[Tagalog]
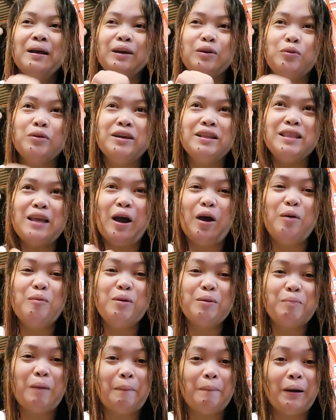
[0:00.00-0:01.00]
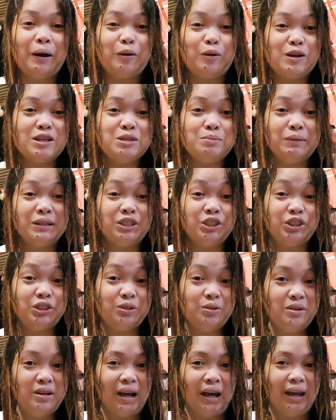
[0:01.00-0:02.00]
kung hindi ako magpapa-cross match
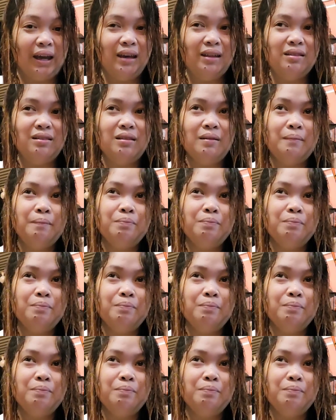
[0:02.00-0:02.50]
tonight,